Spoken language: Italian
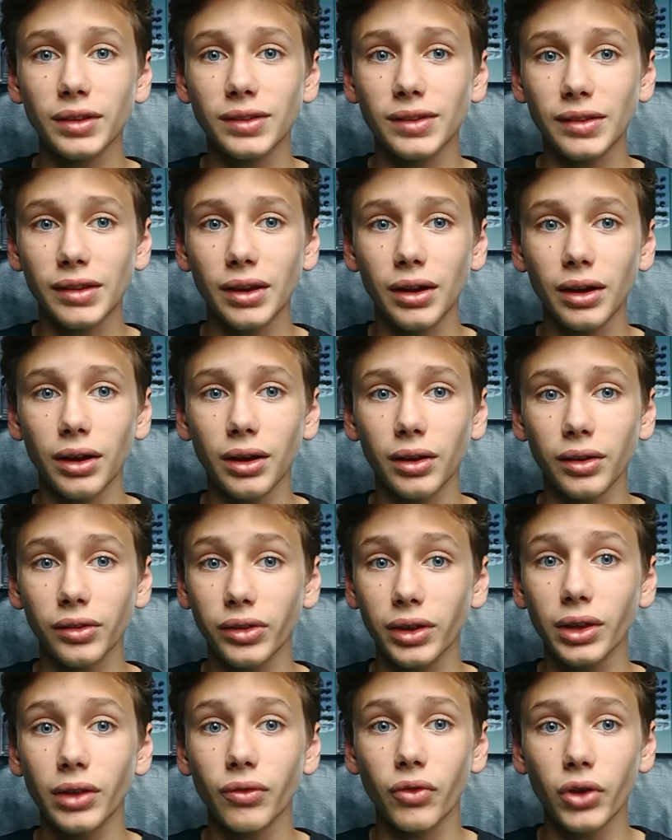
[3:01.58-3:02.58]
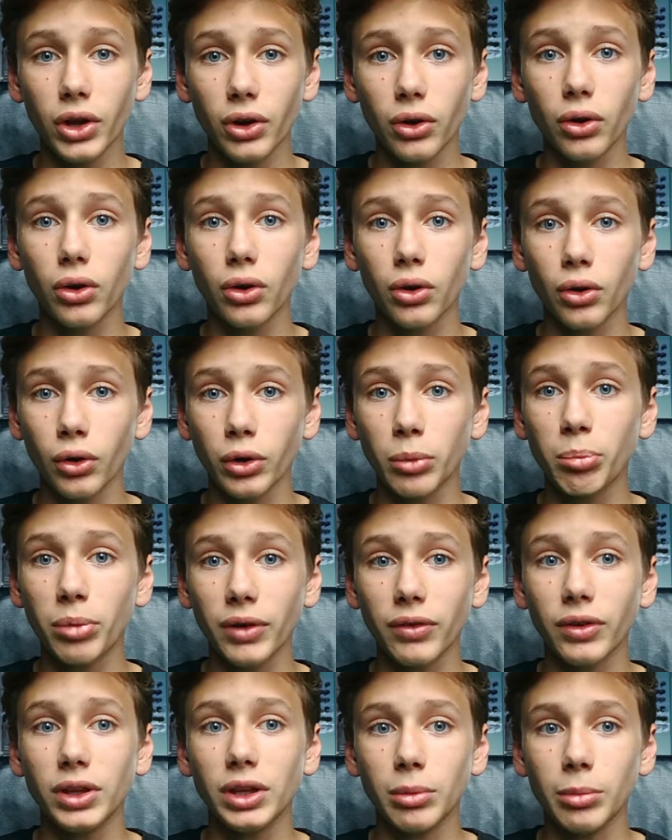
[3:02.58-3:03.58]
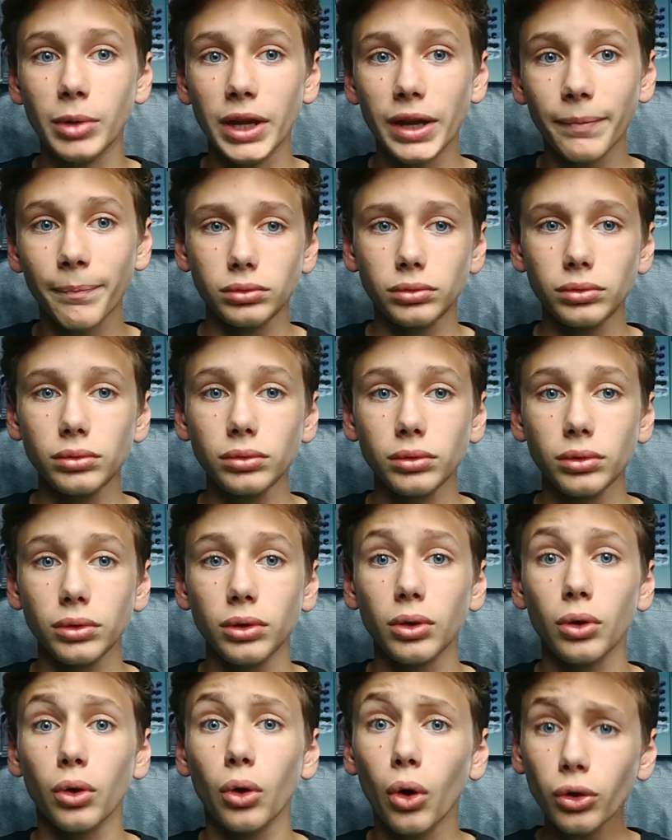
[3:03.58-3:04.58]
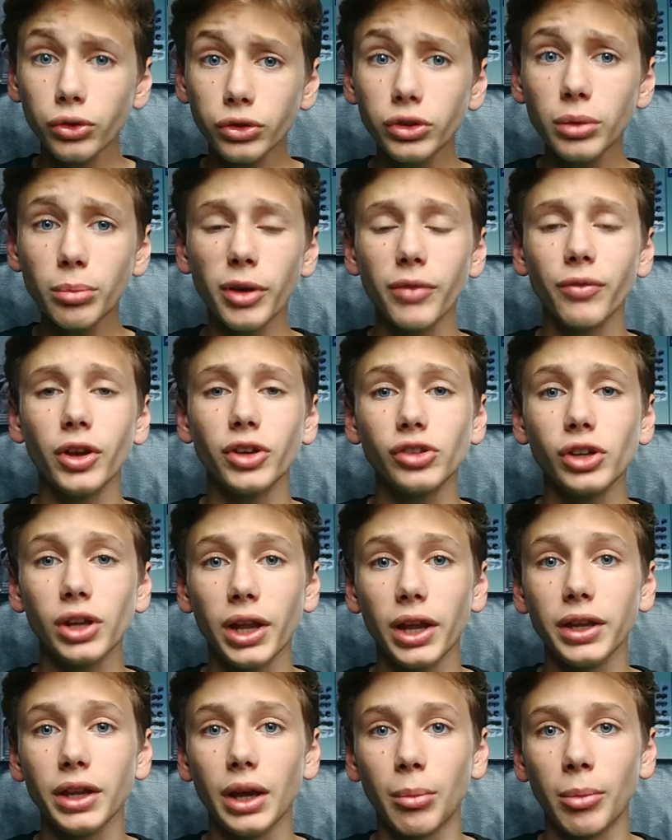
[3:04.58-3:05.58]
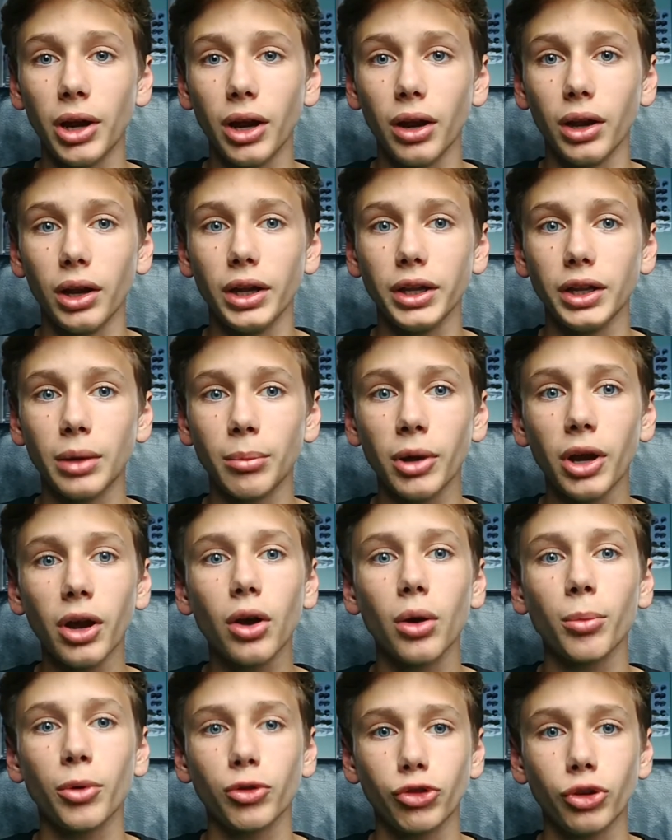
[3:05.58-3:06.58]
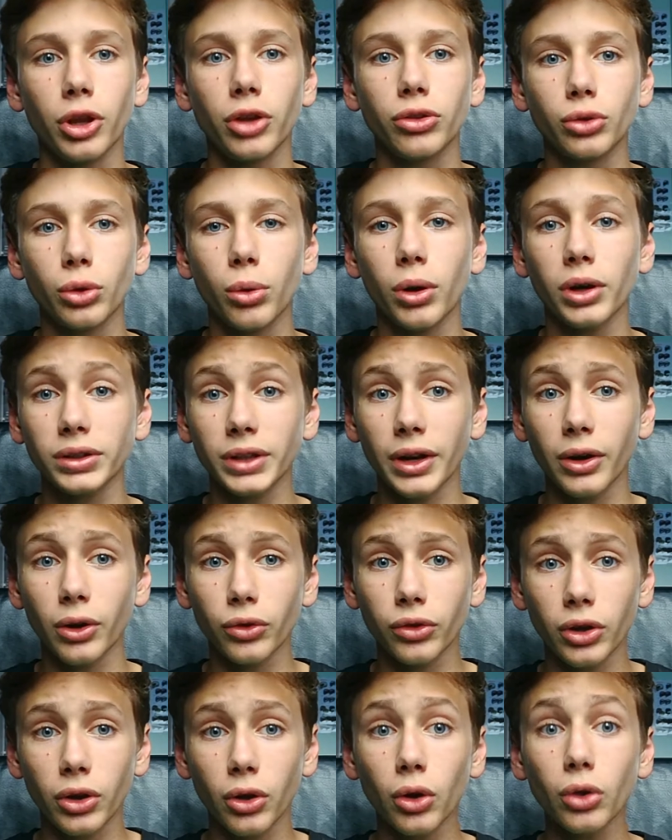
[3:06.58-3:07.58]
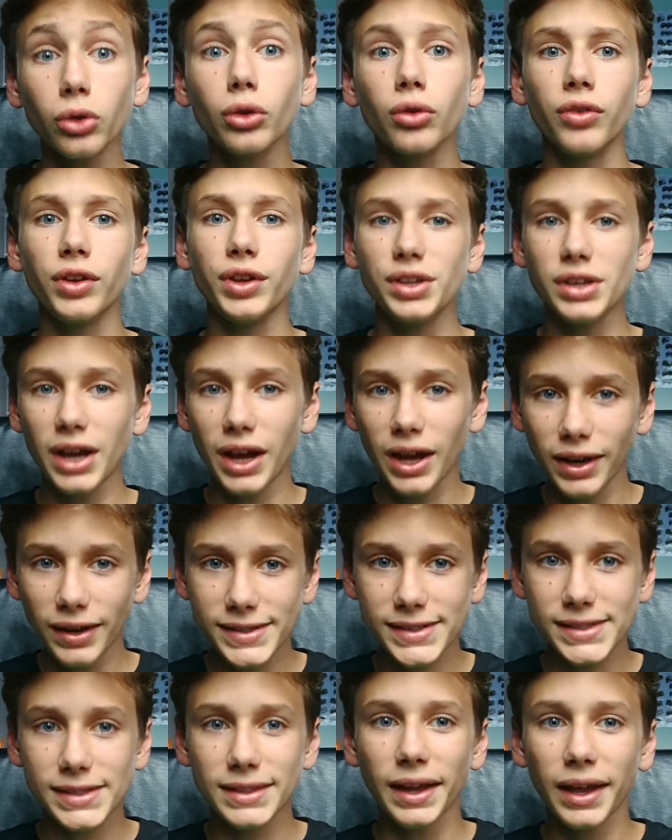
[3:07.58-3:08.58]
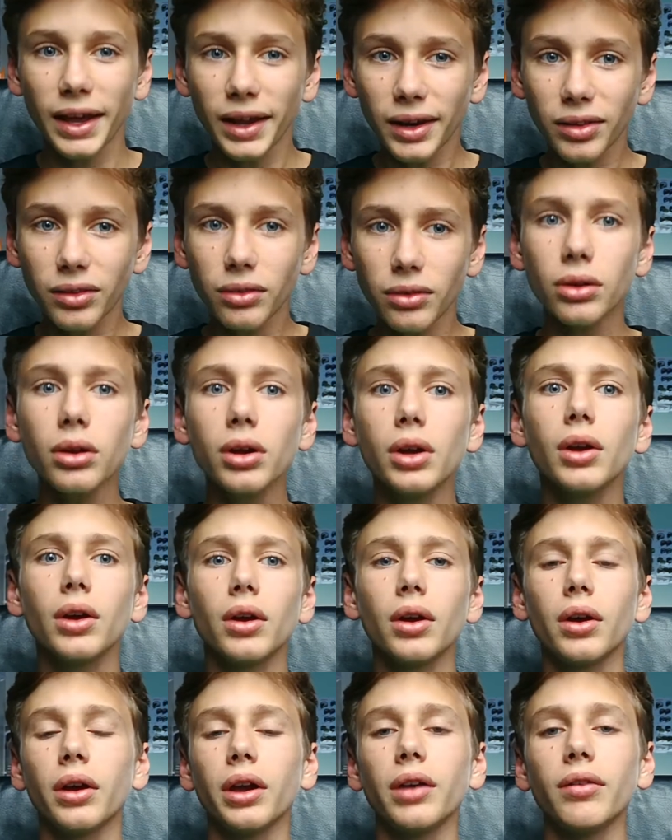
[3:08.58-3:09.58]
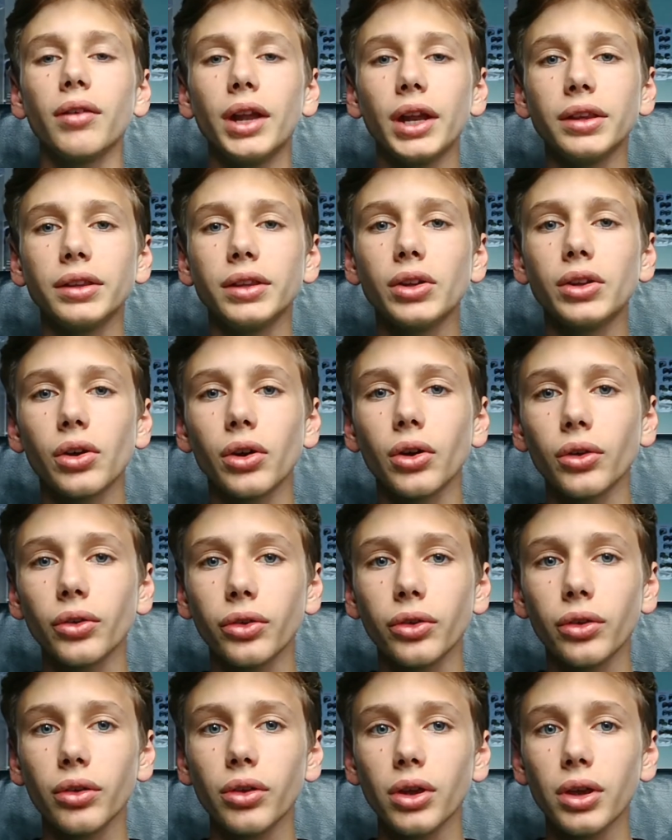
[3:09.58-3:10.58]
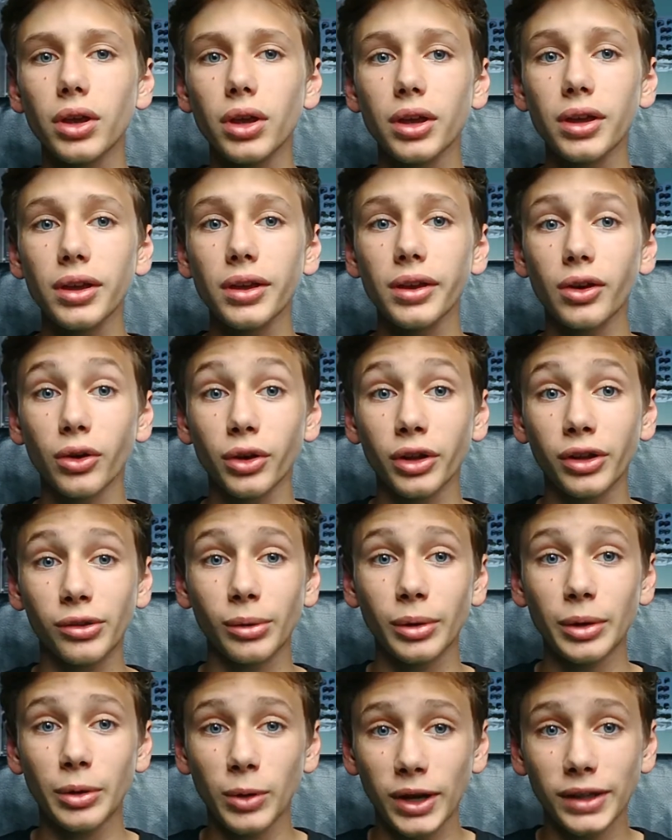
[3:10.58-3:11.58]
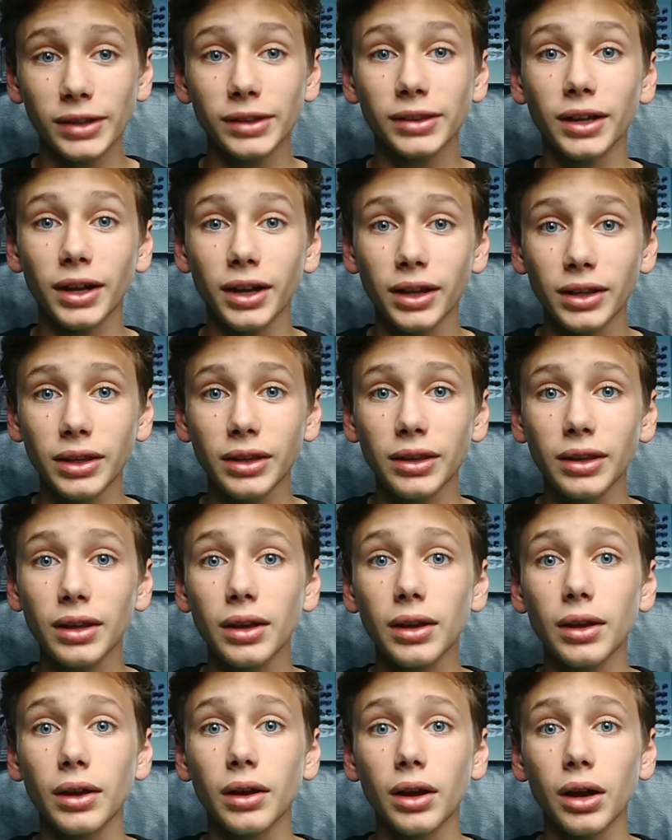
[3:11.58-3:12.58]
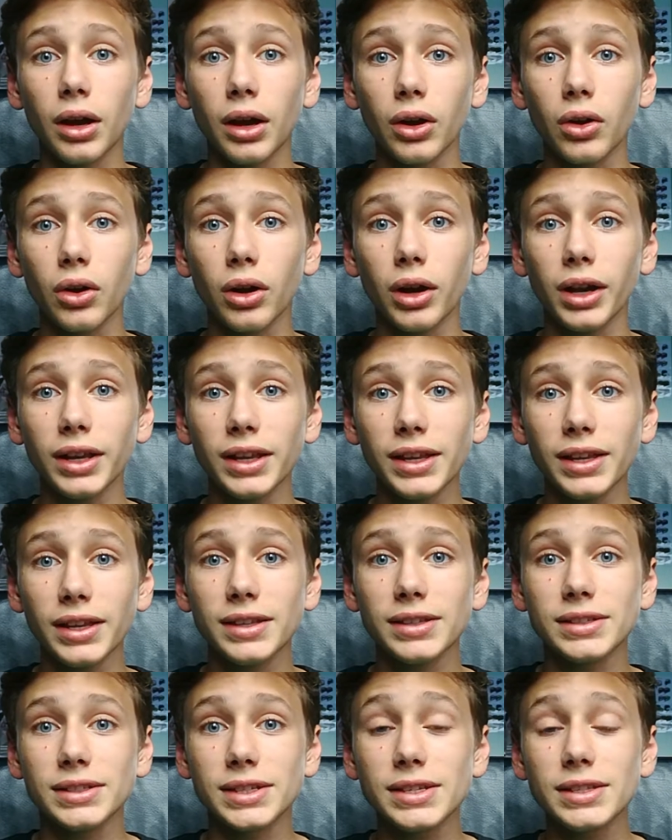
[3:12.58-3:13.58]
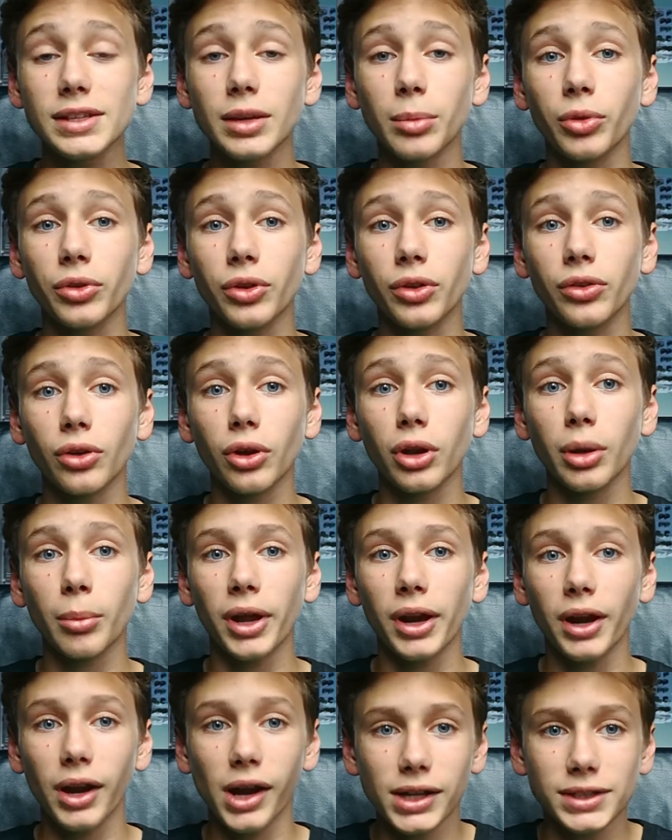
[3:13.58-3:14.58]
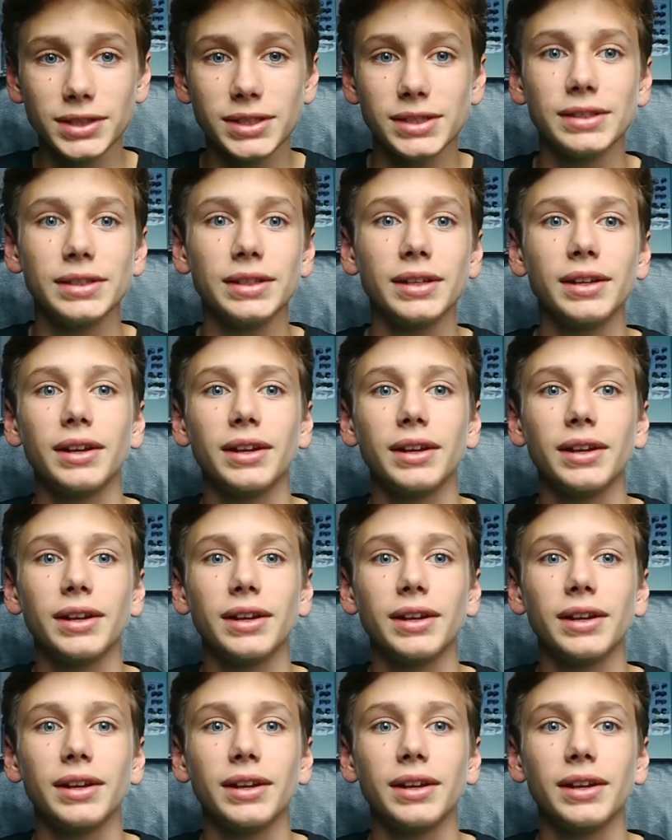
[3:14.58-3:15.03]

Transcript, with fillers: sia, sia davvero imprevedibile. Ottimo invece le Yamaha, le Yamaha come ho già detto Quartararo secondo, Vignales terzo e Valentino Rossi con i suoi 40 anni ancora lì in sesta posizione, ma ragazzi